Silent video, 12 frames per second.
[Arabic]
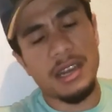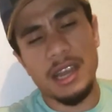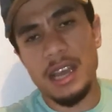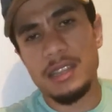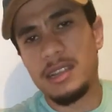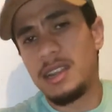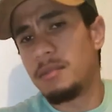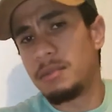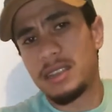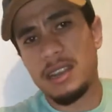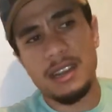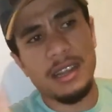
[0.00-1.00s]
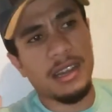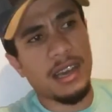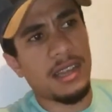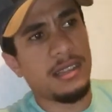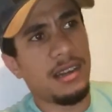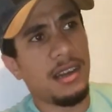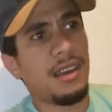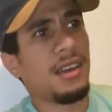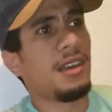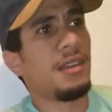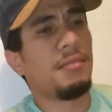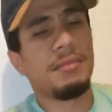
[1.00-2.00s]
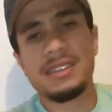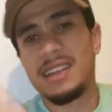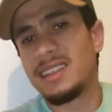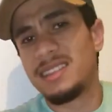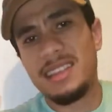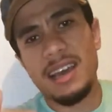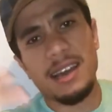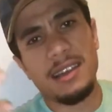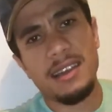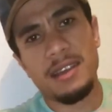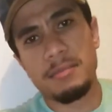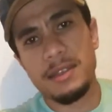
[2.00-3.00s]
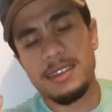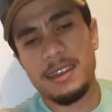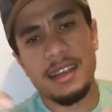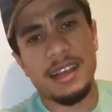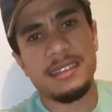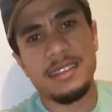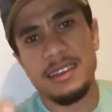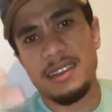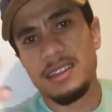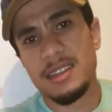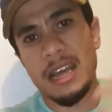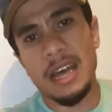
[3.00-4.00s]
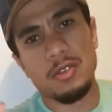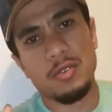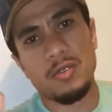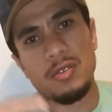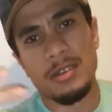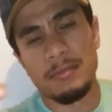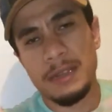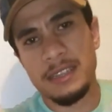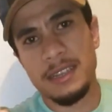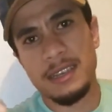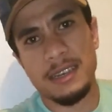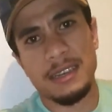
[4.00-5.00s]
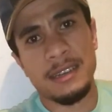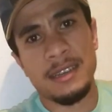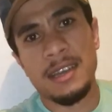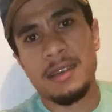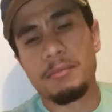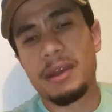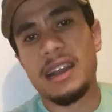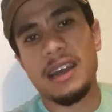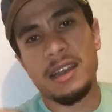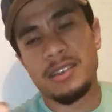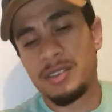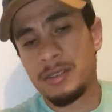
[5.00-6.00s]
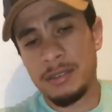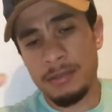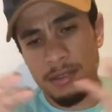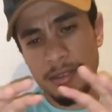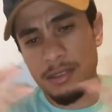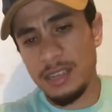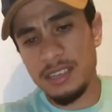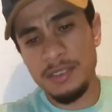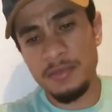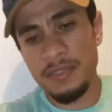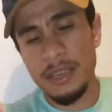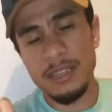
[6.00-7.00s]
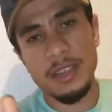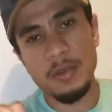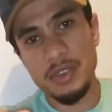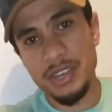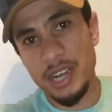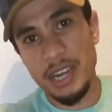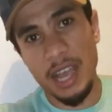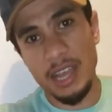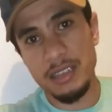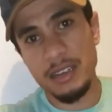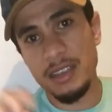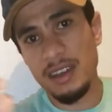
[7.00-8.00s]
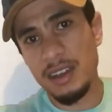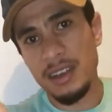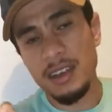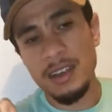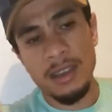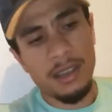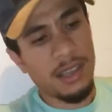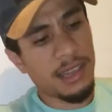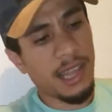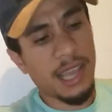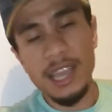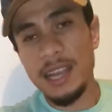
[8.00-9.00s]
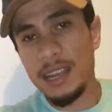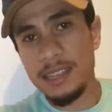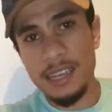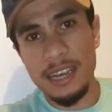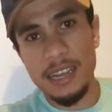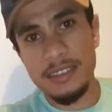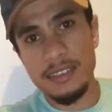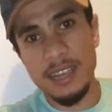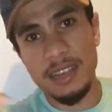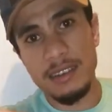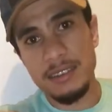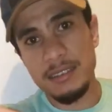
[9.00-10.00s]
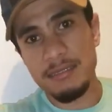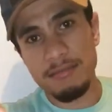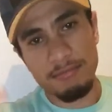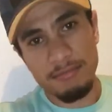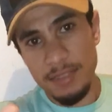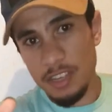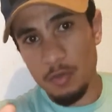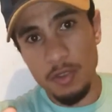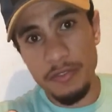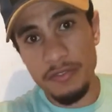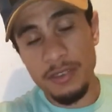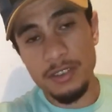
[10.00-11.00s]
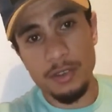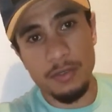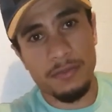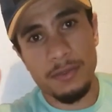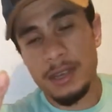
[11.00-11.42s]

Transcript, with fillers: اللي غادي ليها مثلا انا غادي مثلا الداخله مثلا غادي الناظور مثلا مراكش كتكتب فيها هذيك الوجهه اللي غادي ليها كتلقى على هذاك الانسان كتوقف شوف